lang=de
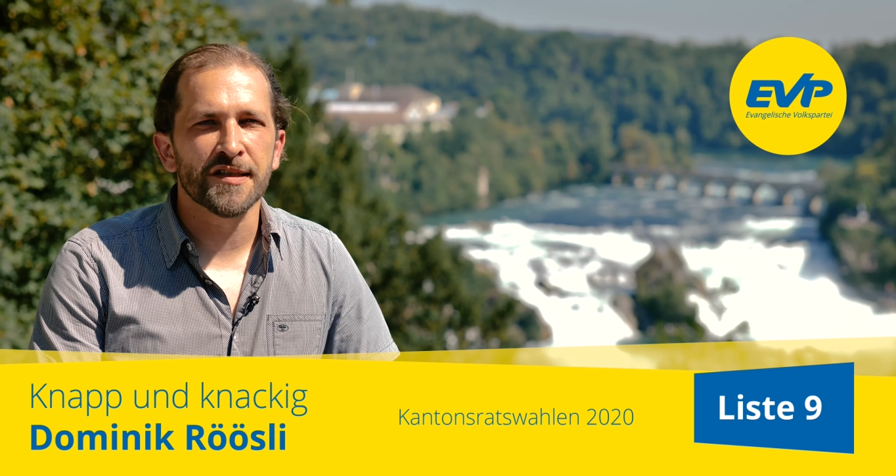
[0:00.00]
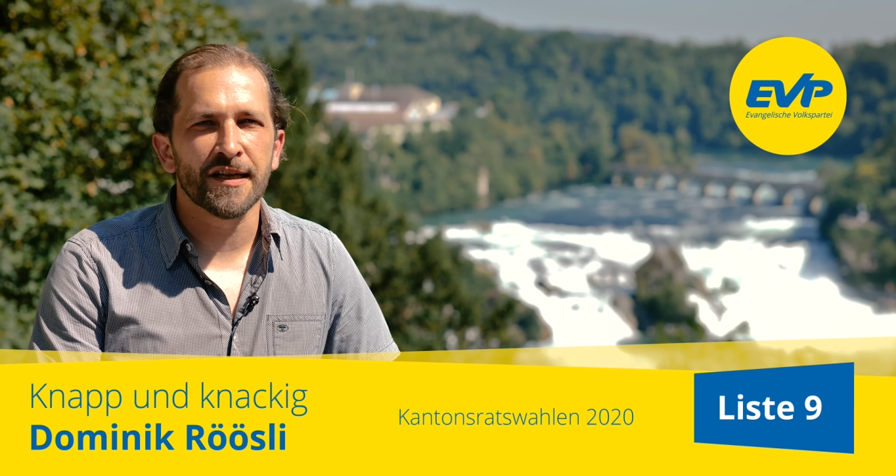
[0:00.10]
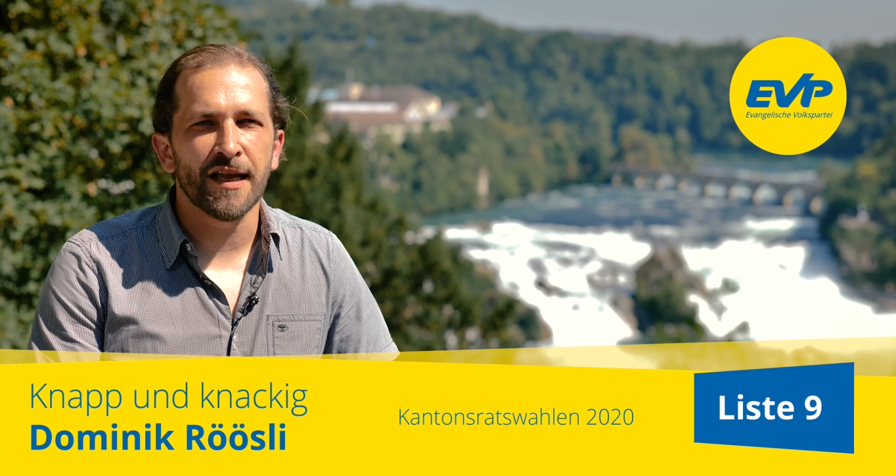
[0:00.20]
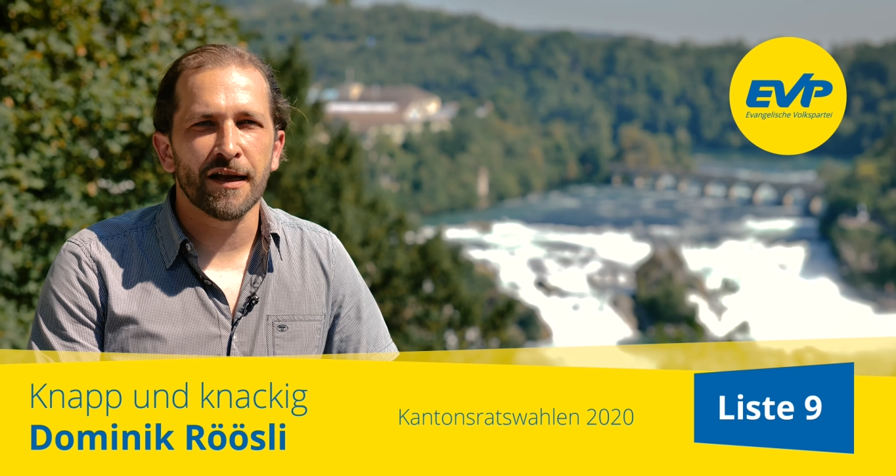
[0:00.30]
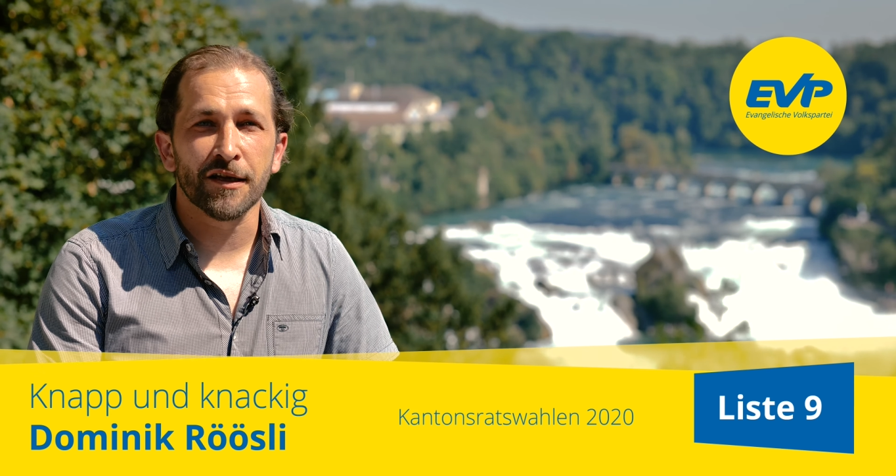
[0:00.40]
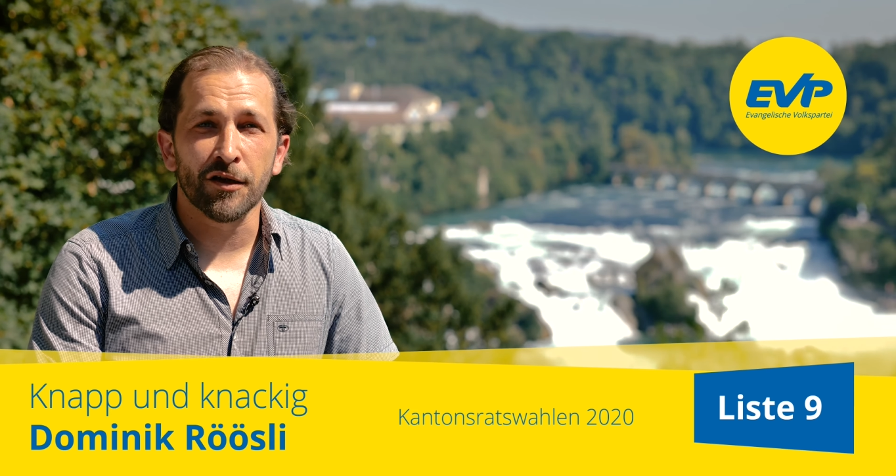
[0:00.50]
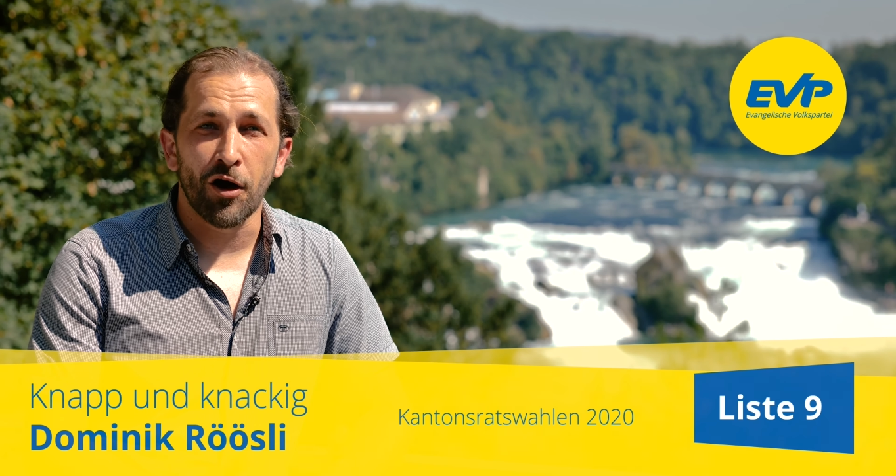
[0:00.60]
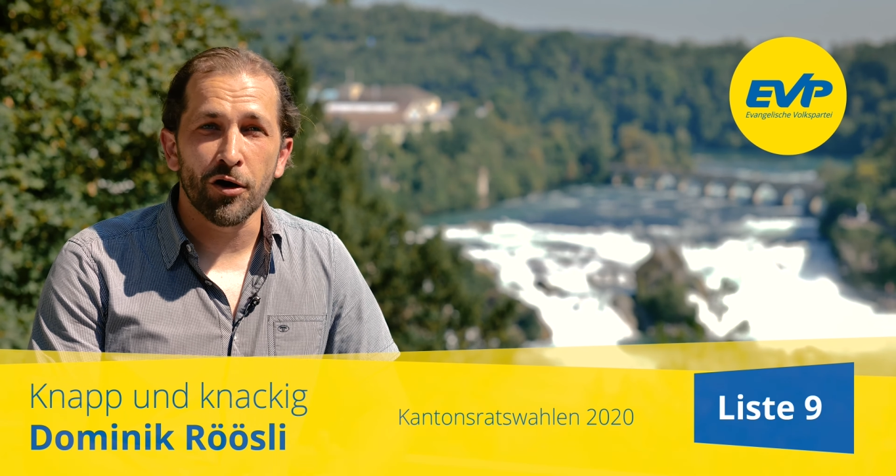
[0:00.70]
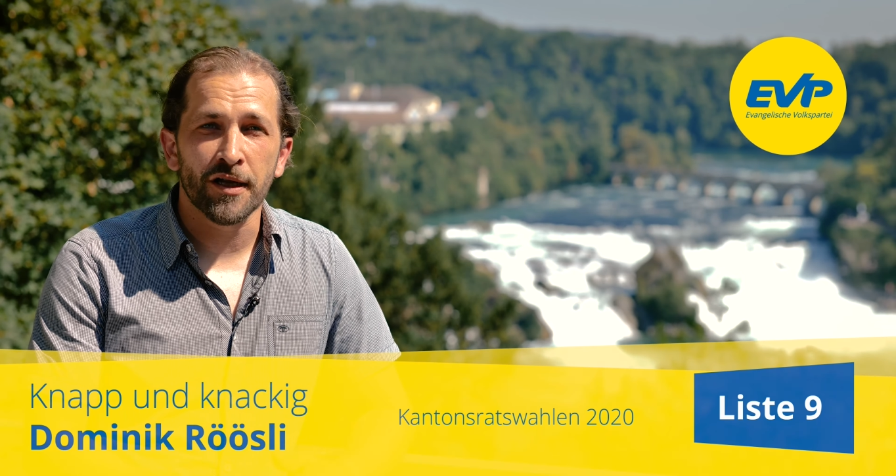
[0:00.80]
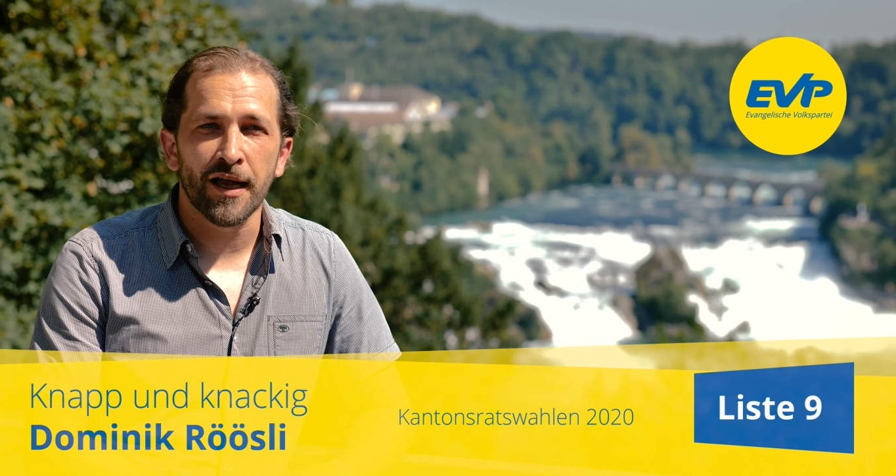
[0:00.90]
es gibt eigentlich
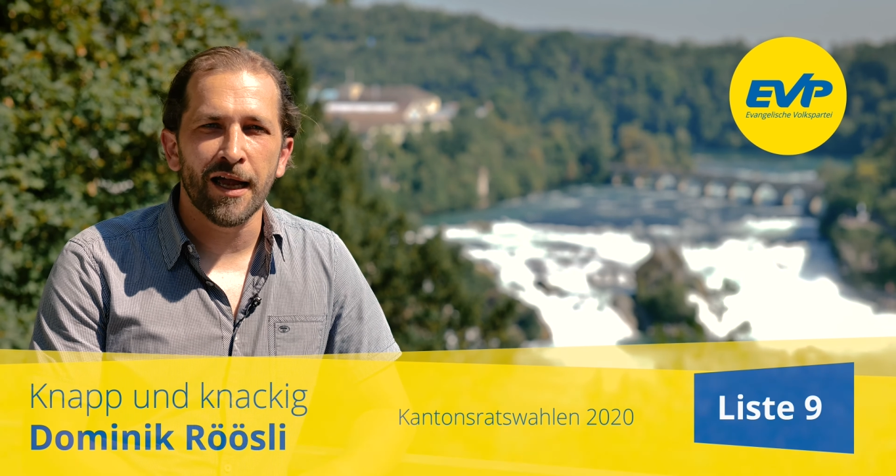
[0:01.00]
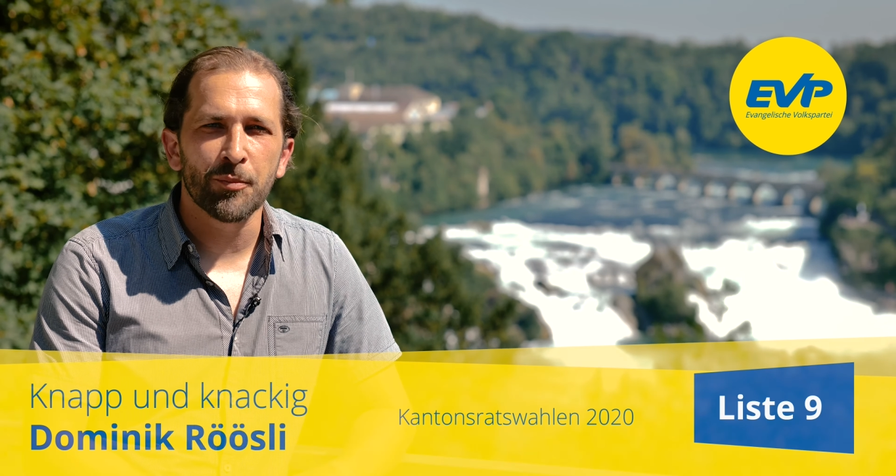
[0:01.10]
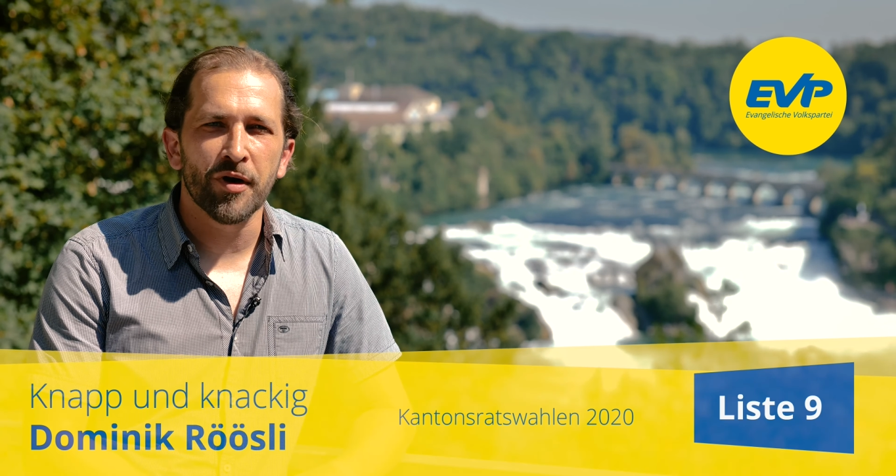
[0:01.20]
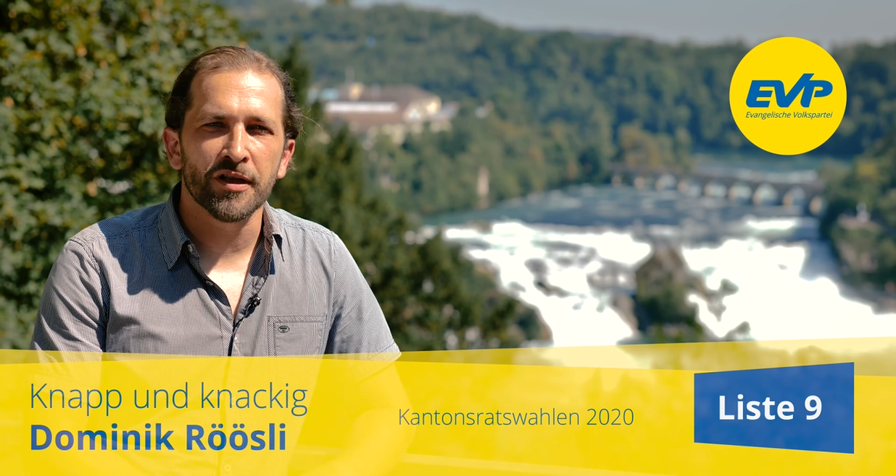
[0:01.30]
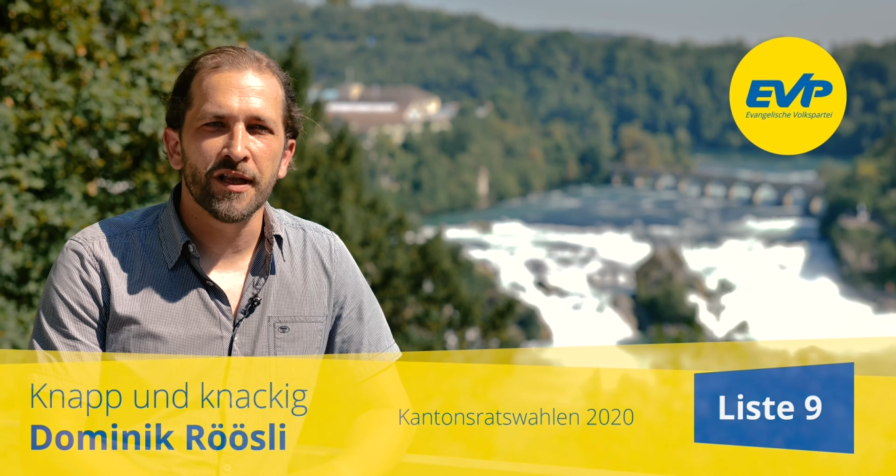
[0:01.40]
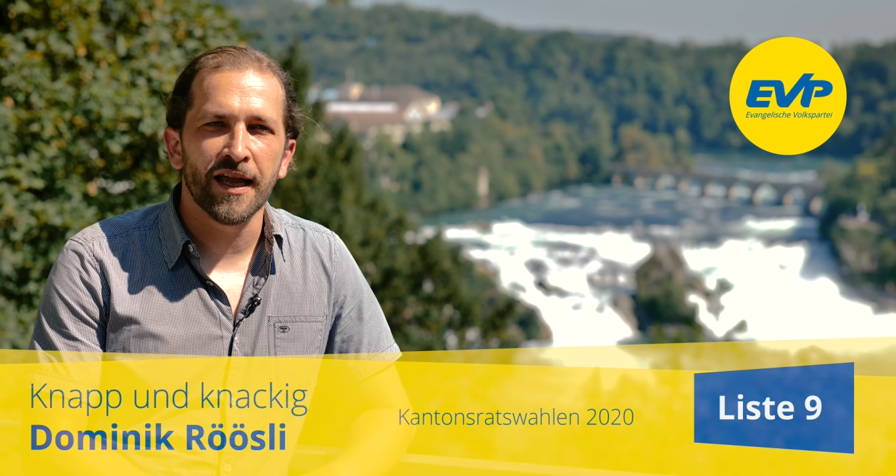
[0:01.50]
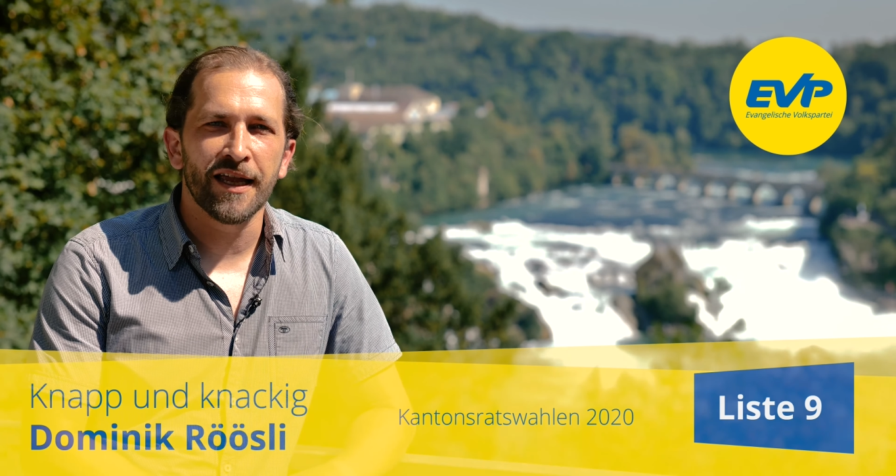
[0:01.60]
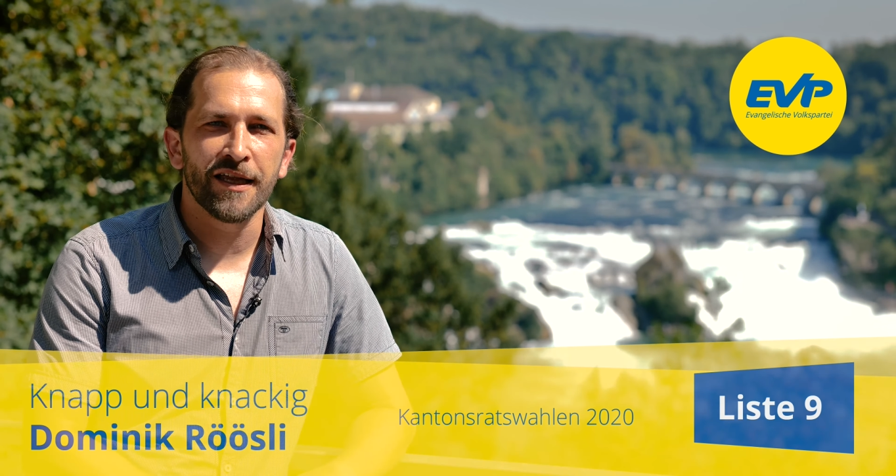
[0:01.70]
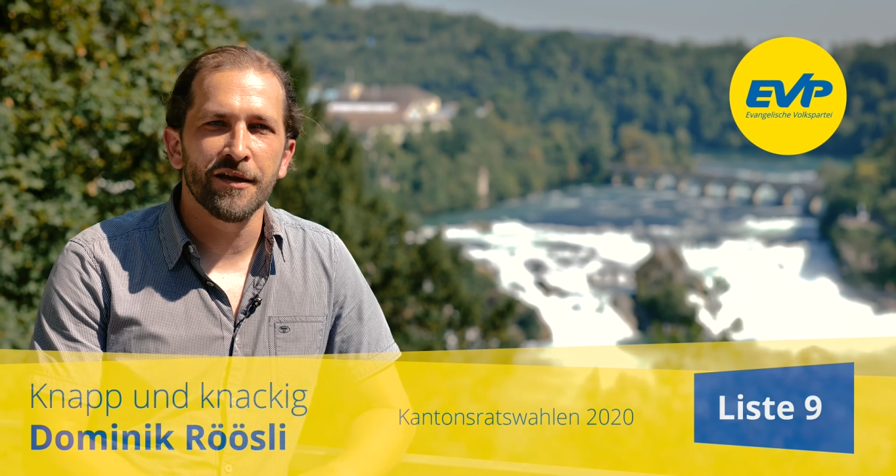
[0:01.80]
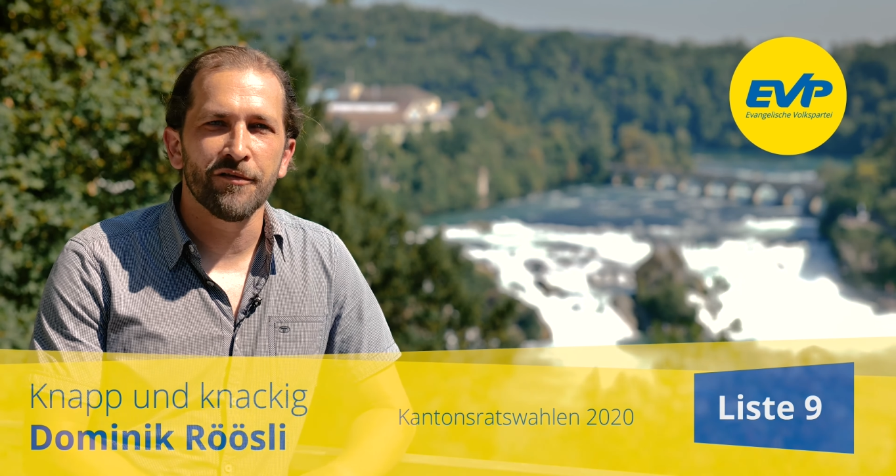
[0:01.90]
gar keine
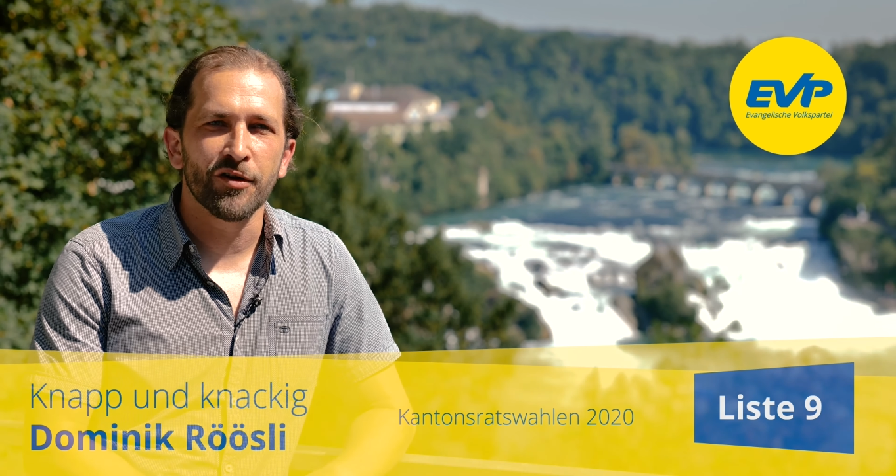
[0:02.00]
Partei,